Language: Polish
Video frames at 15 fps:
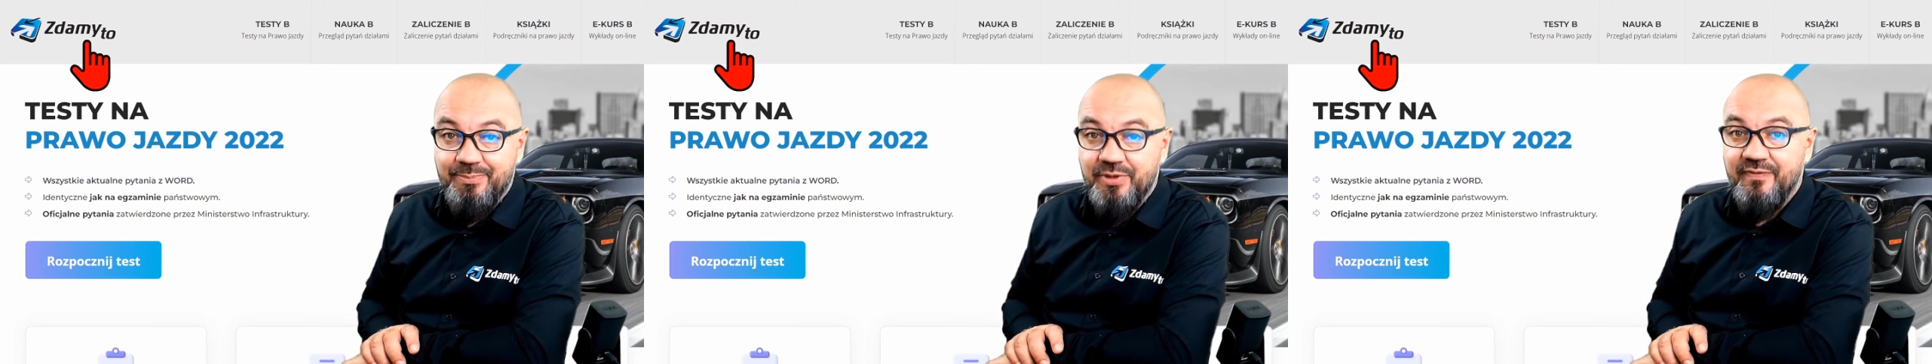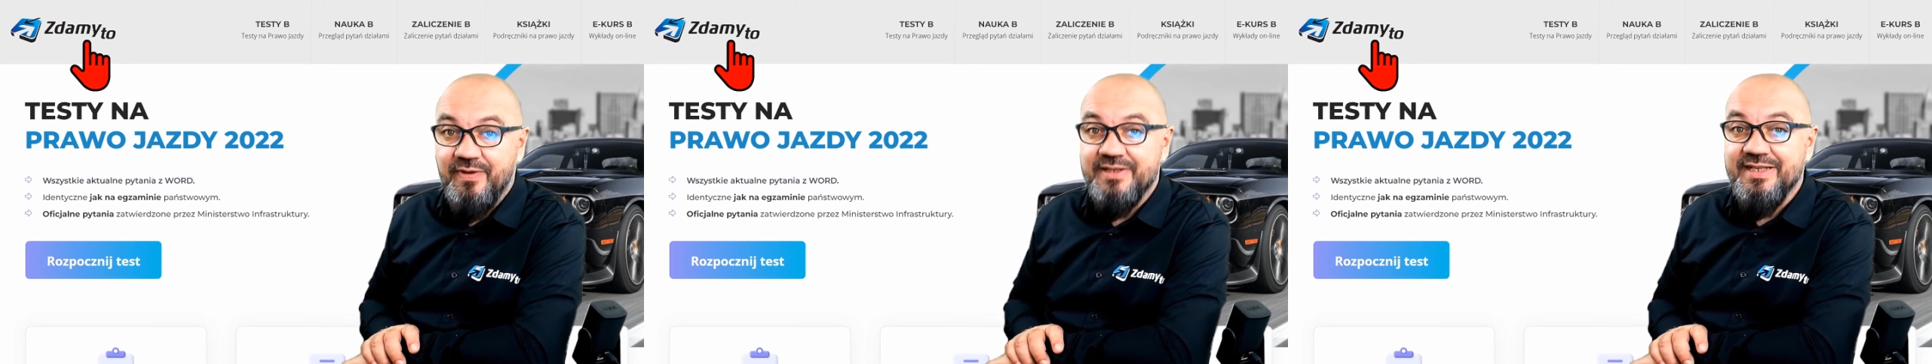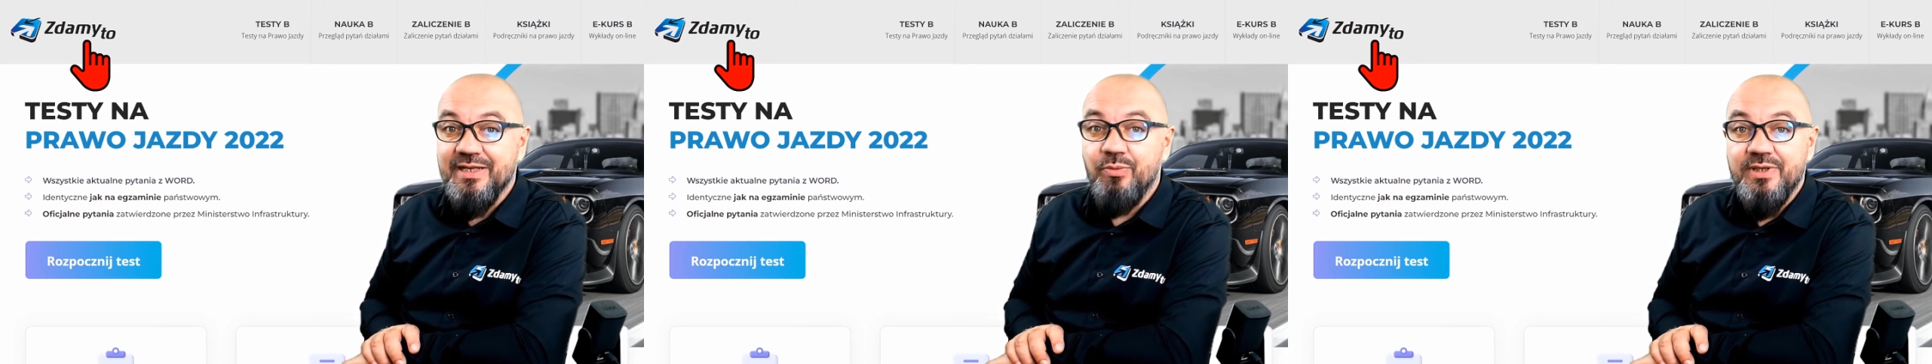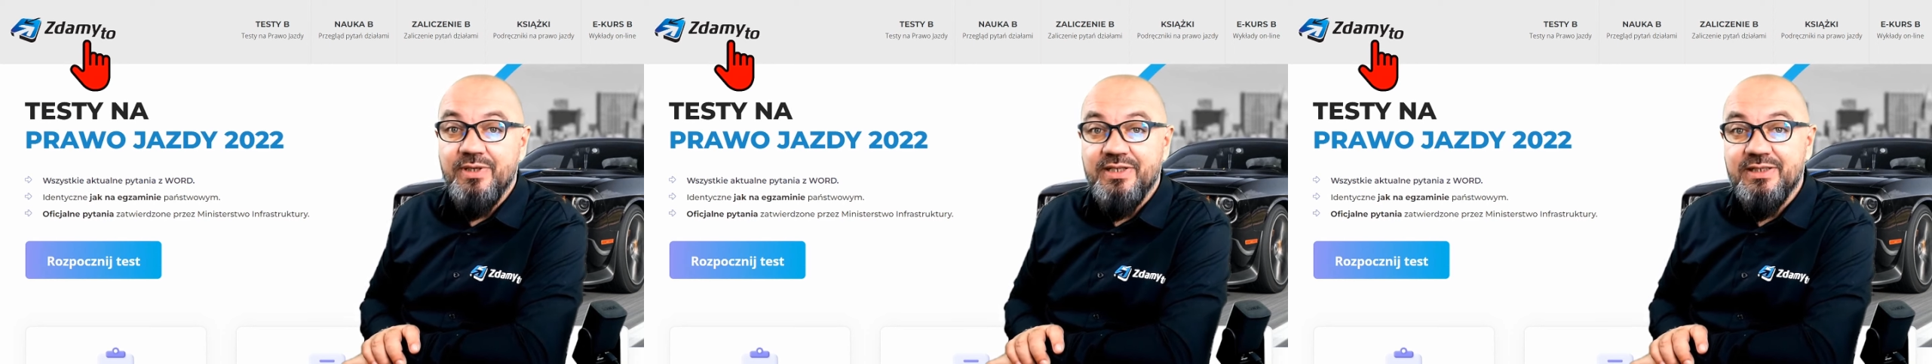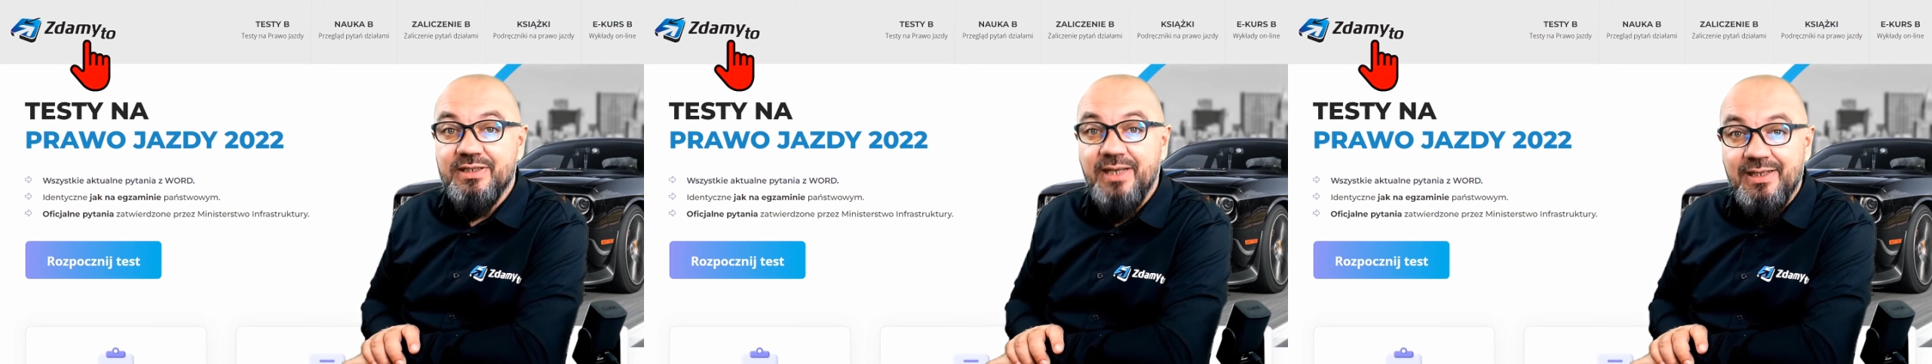Prowadzę
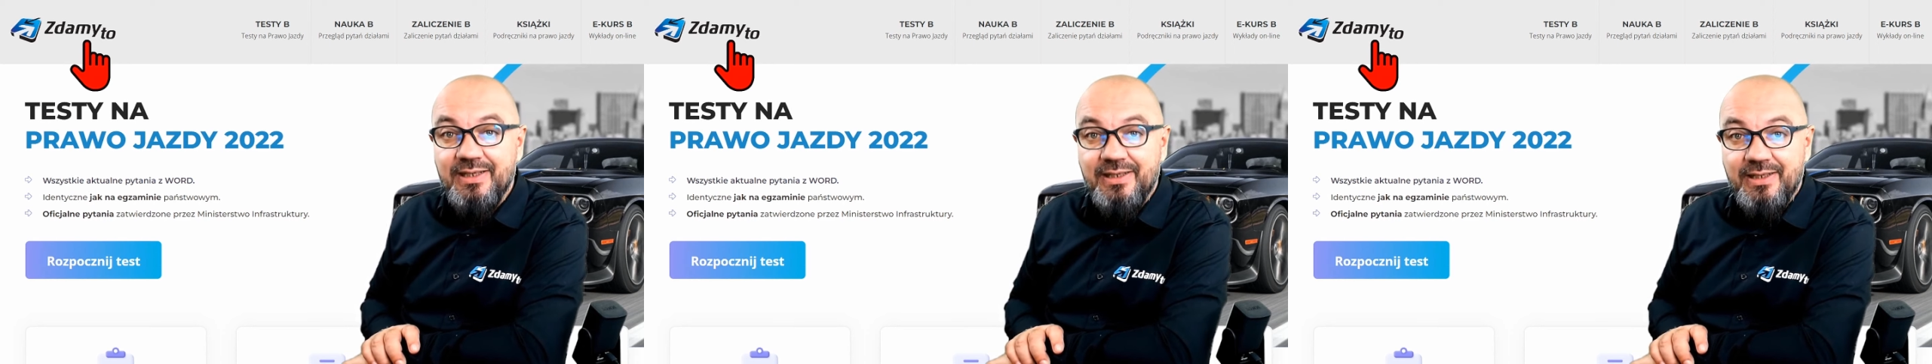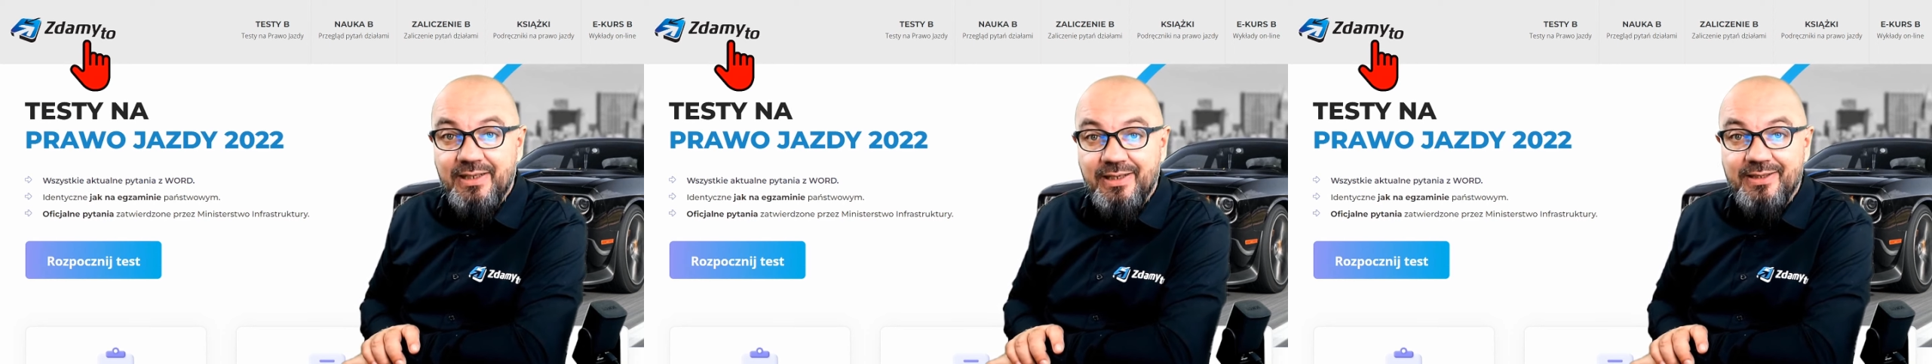zdalne